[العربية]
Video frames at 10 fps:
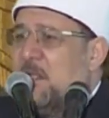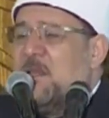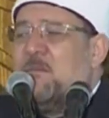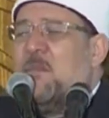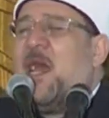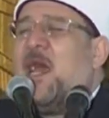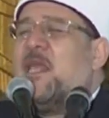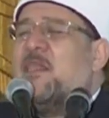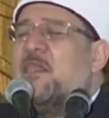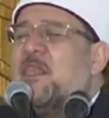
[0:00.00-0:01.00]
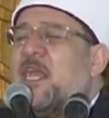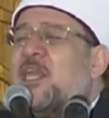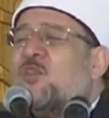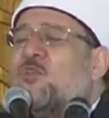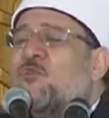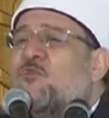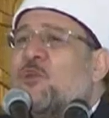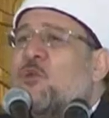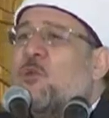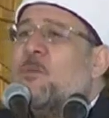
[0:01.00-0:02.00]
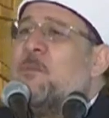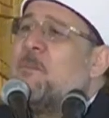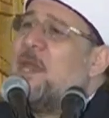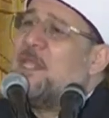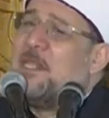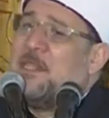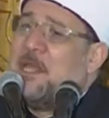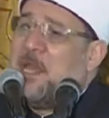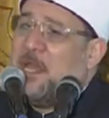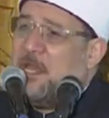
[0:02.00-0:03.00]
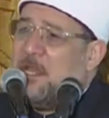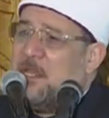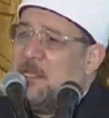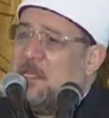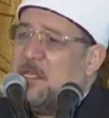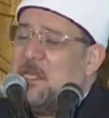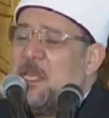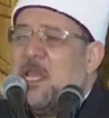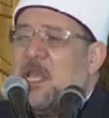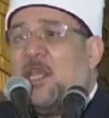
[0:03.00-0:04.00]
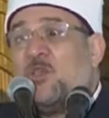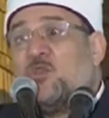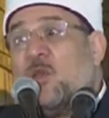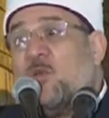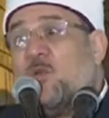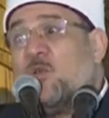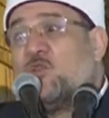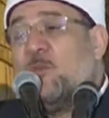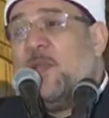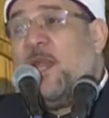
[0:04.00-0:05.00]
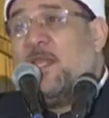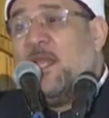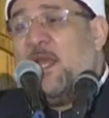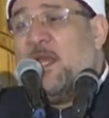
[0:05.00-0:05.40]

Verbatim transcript: مع انك تنفق من مال الله حيث يقول سبحانه